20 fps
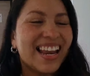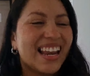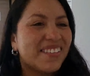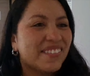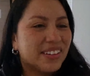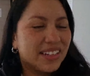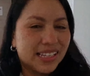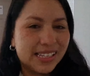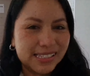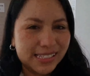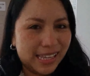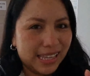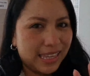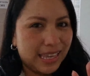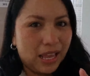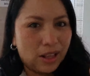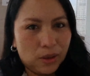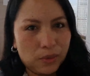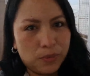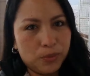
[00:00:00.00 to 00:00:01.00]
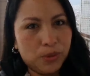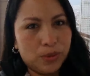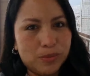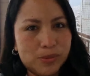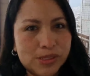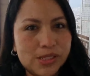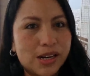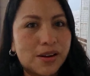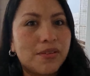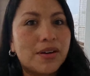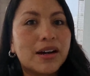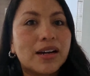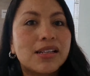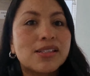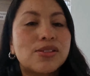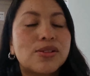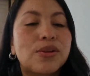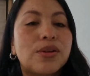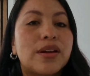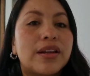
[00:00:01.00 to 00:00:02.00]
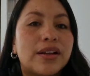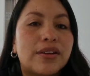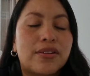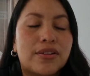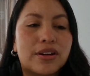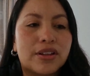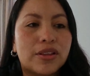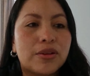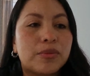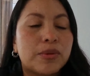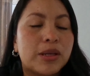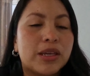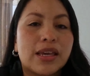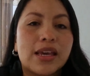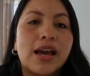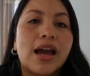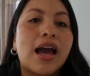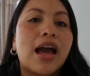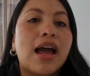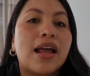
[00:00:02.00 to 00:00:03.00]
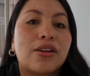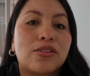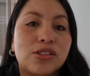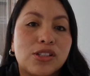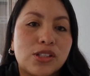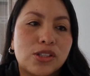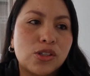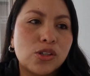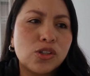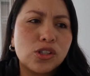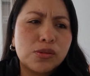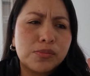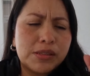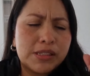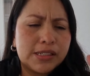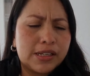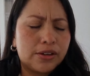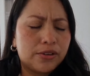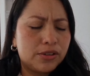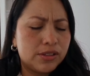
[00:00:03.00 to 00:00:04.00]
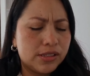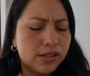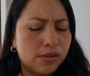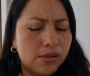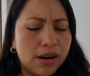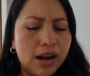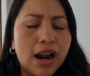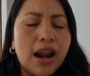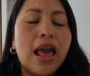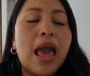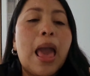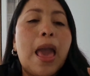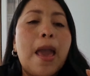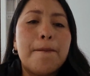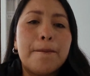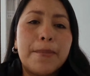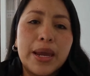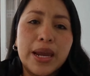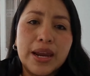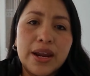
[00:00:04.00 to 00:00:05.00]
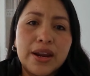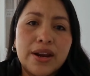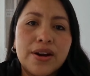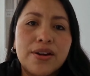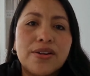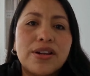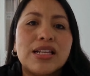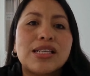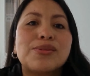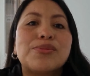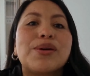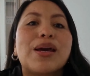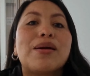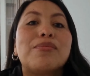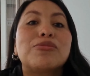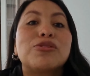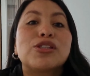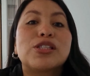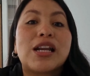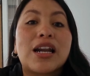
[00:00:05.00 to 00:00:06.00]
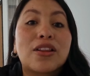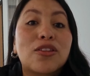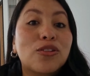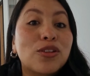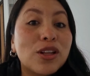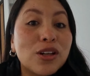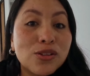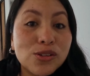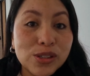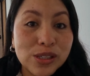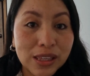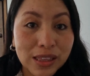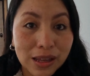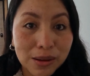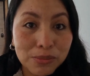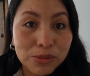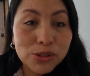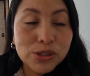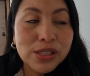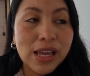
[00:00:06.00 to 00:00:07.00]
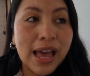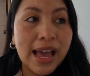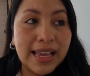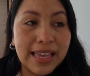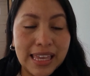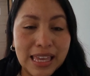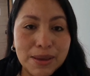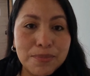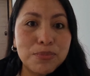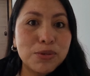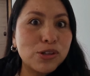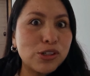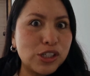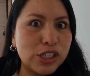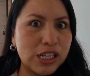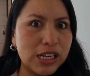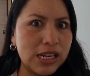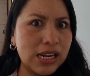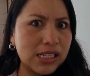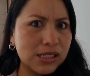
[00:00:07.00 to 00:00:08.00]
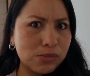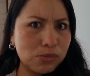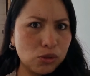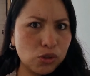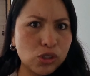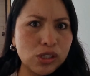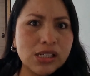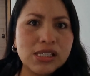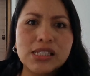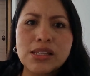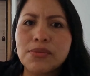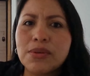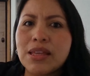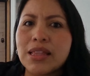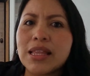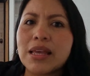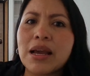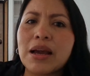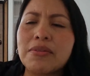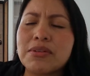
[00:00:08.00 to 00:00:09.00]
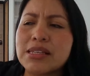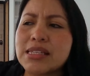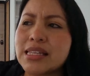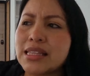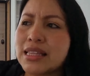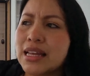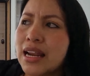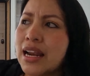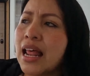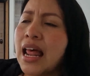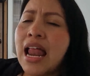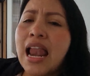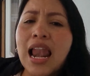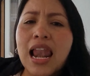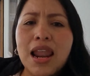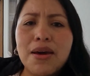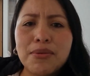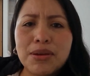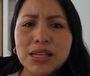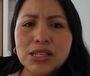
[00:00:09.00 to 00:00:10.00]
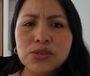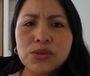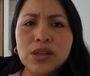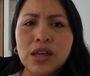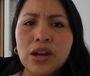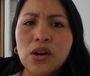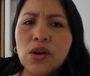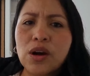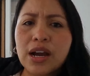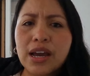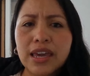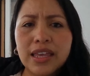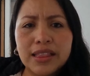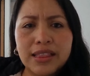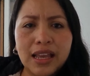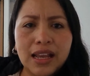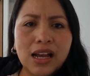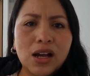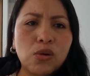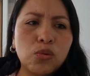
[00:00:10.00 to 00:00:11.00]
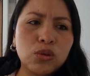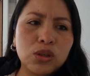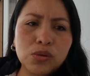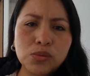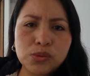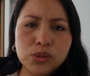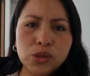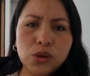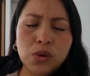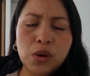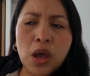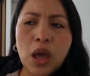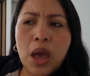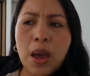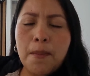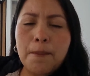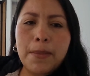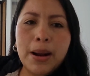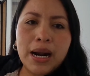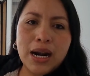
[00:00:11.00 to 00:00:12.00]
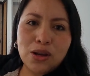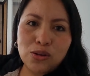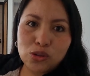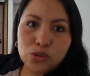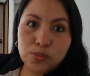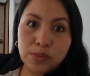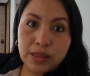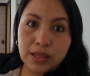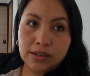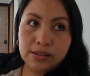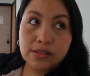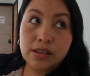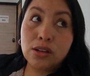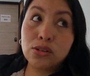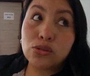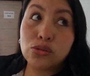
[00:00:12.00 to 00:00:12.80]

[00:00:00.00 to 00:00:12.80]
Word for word: La verdad es que ya no pudimos grabarles todo el recorrido porque ya anocheció, se me descargó el celular, pero les voy a mostrar dónde nos quedamos aquí por si las moscas se vienen a visitar la bella ciudad de Loja y tengan una opción para hospedarse.